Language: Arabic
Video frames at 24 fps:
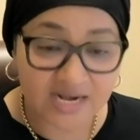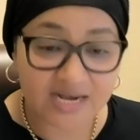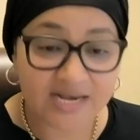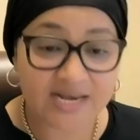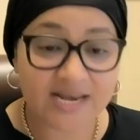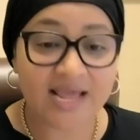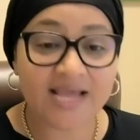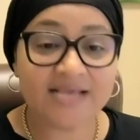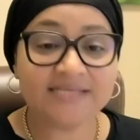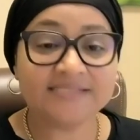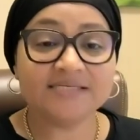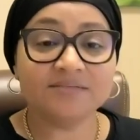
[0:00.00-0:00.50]

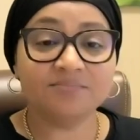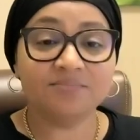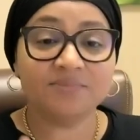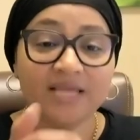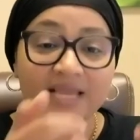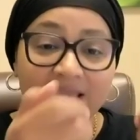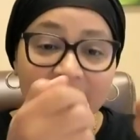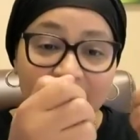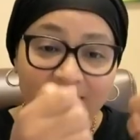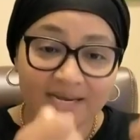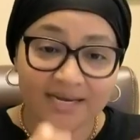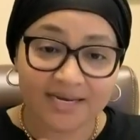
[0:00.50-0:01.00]
لازم
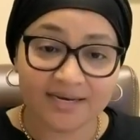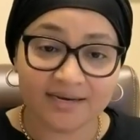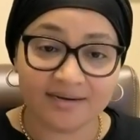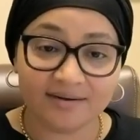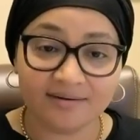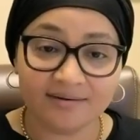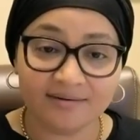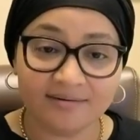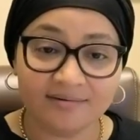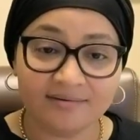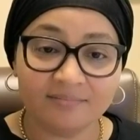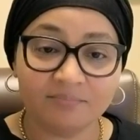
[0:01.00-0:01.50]

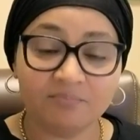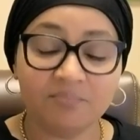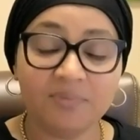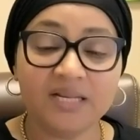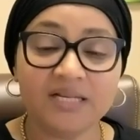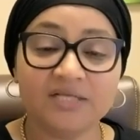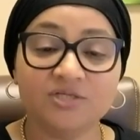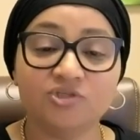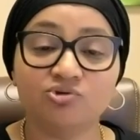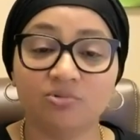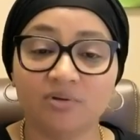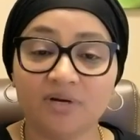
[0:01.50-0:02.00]
تقلل
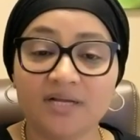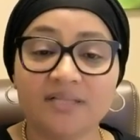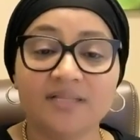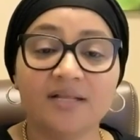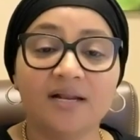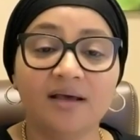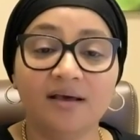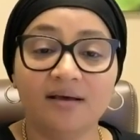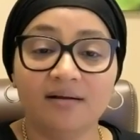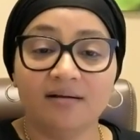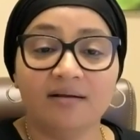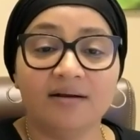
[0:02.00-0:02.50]
من السعرات
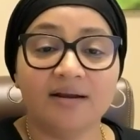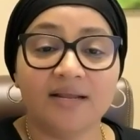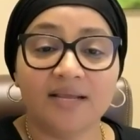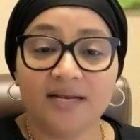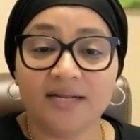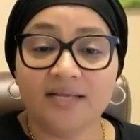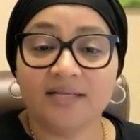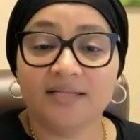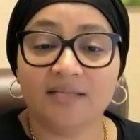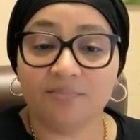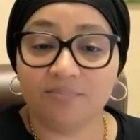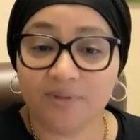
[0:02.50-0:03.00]
الحرارية
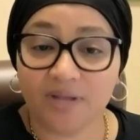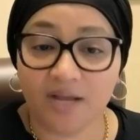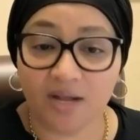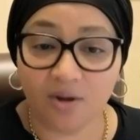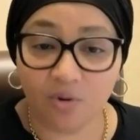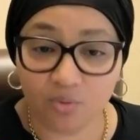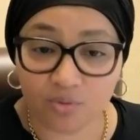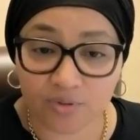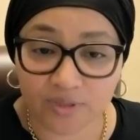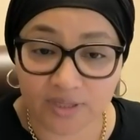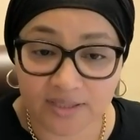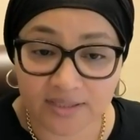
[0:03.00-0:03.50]
اللي أنت
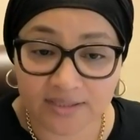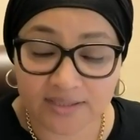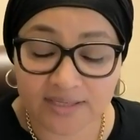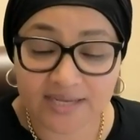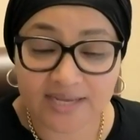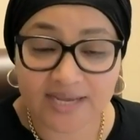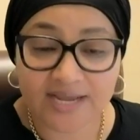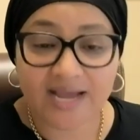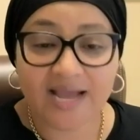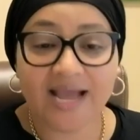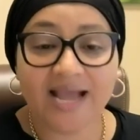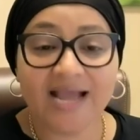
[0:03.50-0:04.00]
بتاخدها
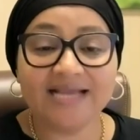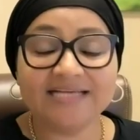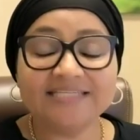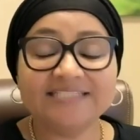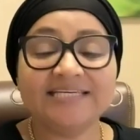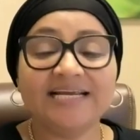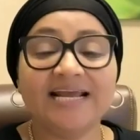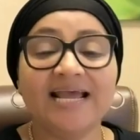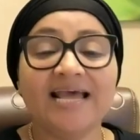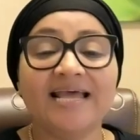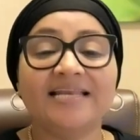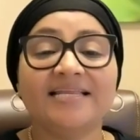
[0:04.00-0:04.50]

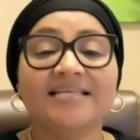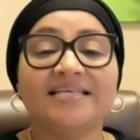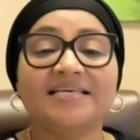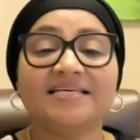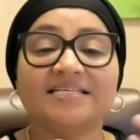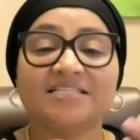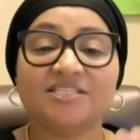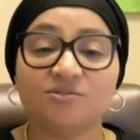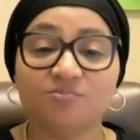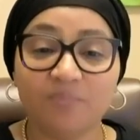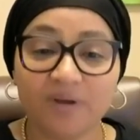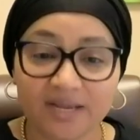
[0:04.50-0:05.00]
عشان
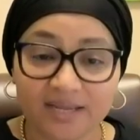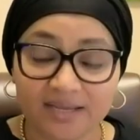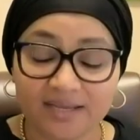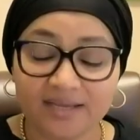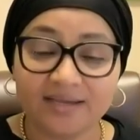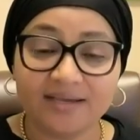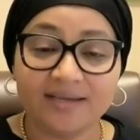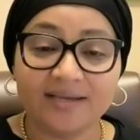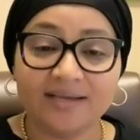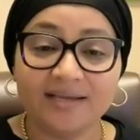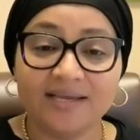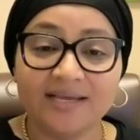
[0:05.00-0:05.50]

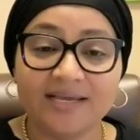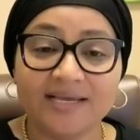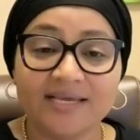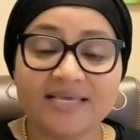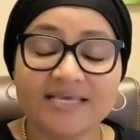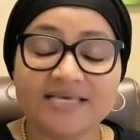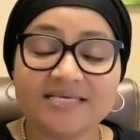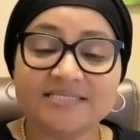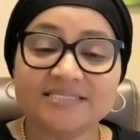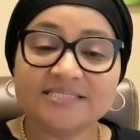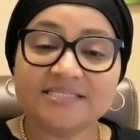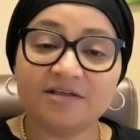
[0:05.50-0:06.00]
جسمك
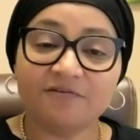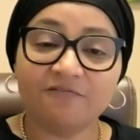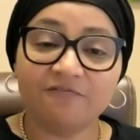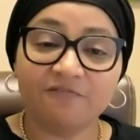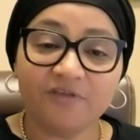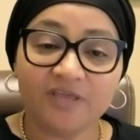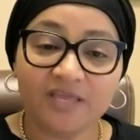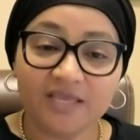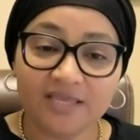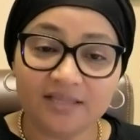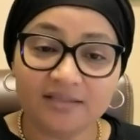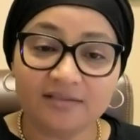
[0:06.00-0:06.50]

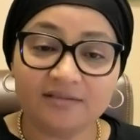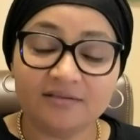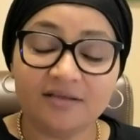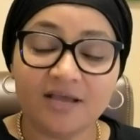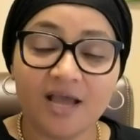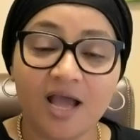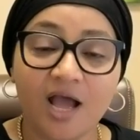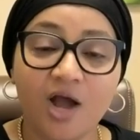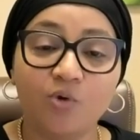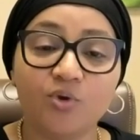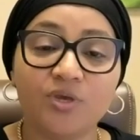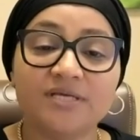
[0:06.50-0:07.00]
يستفيد
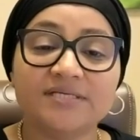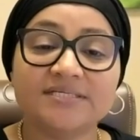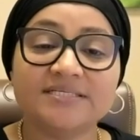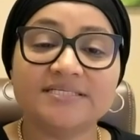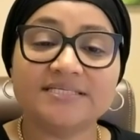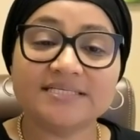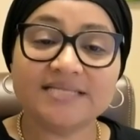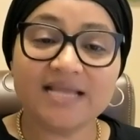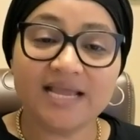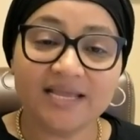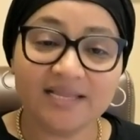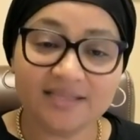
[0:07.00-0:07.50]
أو
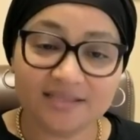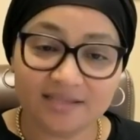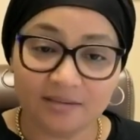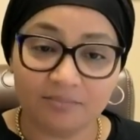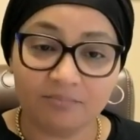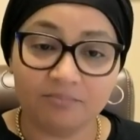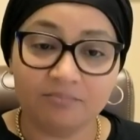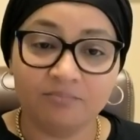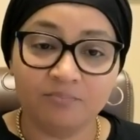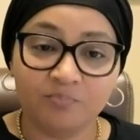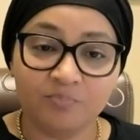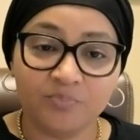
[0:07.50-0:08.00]

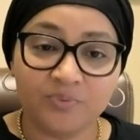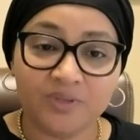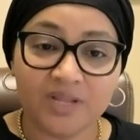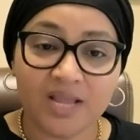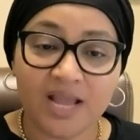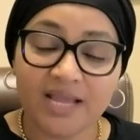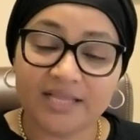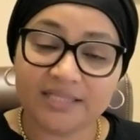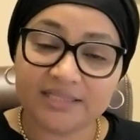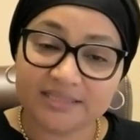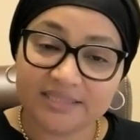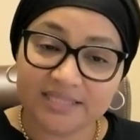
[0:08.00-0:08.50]
يستخدم
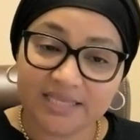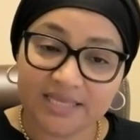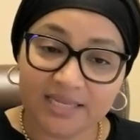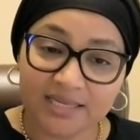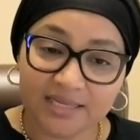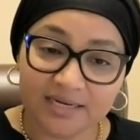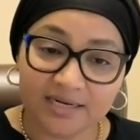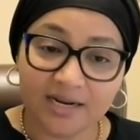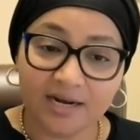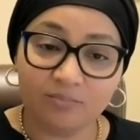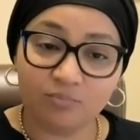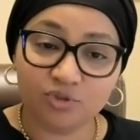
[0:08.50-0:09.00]

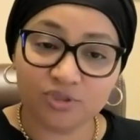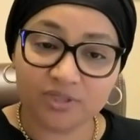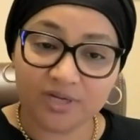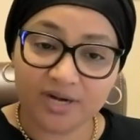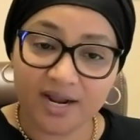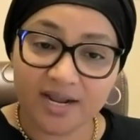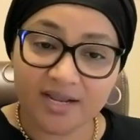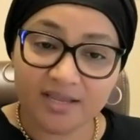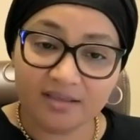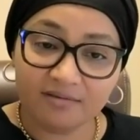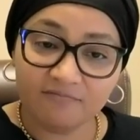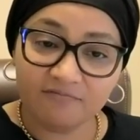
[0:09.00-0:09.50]
الدهن
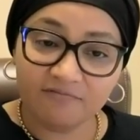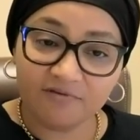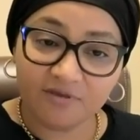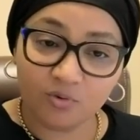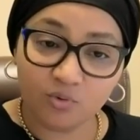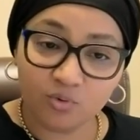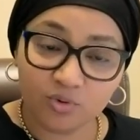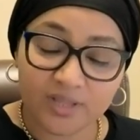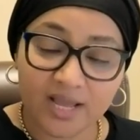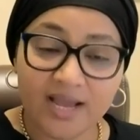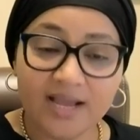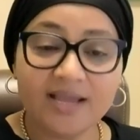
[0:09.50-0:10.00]
المتراكم
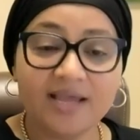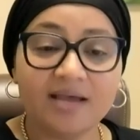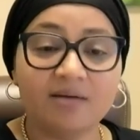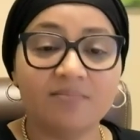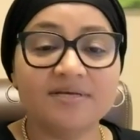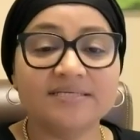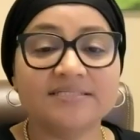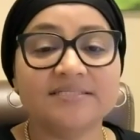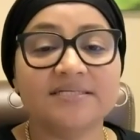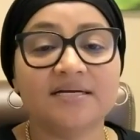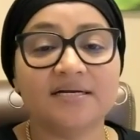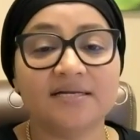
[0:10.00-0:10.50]
فيه ده
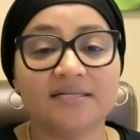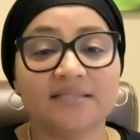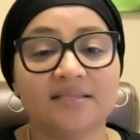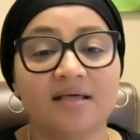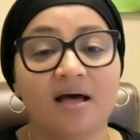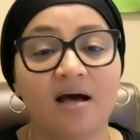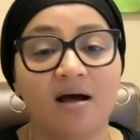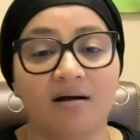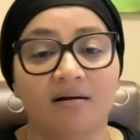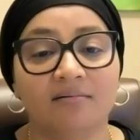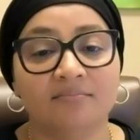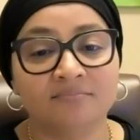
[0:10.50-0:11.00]
كمصدر
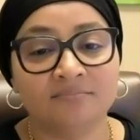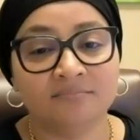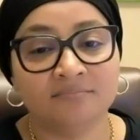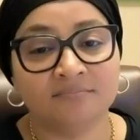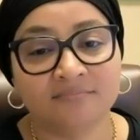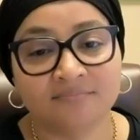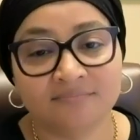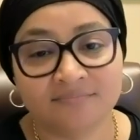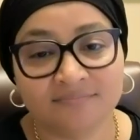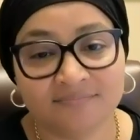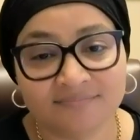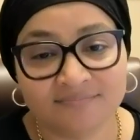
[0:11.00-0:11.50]
للطاقة
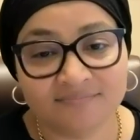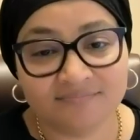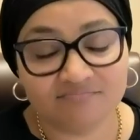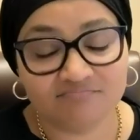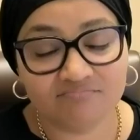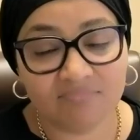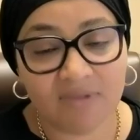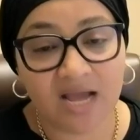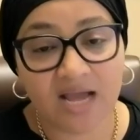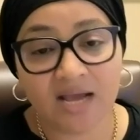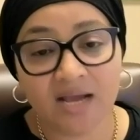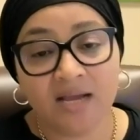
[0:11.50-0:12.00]

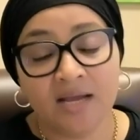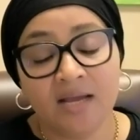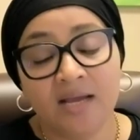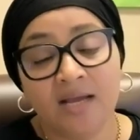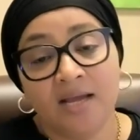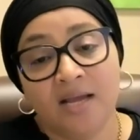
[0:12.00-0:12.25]
آه، ما